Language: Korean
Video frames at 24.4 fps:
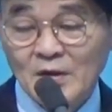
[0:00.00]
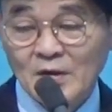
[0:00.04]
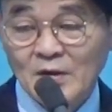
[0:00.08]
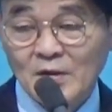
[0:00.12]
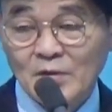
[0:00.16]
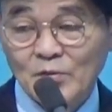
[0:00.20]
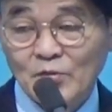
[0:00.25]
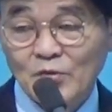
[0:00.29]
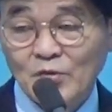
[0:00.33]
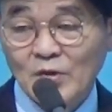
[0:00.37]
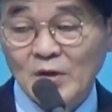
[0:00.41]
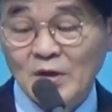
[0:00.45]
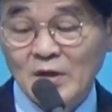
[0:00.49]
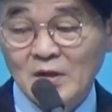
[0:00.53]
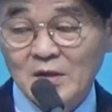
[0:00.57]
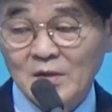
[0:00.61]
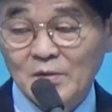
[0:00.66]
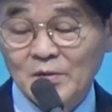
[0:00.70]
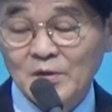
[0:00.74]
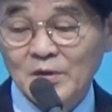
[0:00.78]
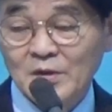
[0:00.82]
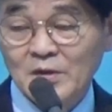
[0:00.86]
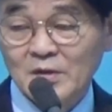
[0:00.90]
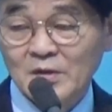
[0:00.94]
물
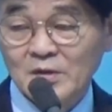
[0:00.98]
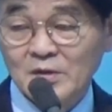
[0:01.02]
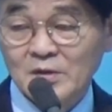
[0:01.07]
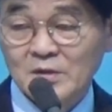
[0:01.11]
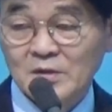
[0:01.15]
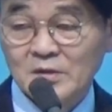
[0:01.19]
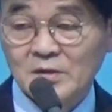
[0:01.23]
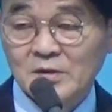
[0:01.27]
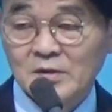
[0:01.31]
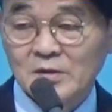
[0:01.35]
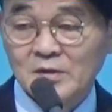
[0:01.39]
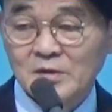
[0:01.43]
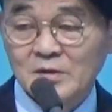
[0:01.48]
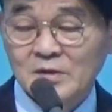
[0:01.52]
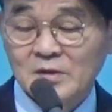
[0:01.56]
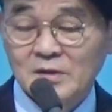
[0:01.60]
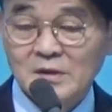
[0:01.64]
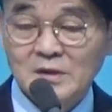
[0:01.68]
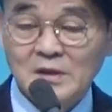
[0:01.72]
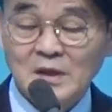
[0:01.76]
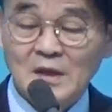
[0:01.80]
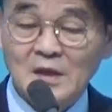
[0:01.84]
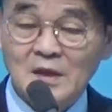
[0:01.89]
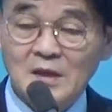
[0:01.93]
같으면
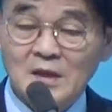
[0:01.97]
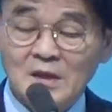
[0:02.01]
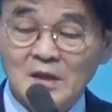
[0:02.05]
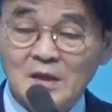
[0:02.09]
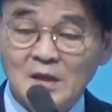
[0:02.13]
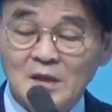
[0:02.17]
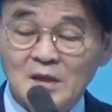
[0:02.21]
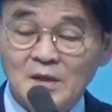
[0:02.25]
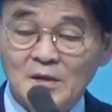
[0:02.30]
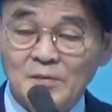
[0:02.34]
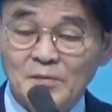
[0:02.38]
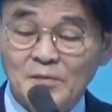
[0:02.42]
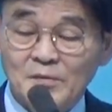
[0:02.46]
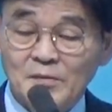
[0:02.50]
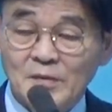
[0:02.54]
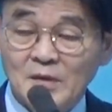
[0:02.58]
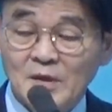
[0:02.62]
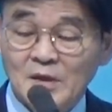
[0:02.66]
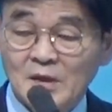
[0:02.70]
자기가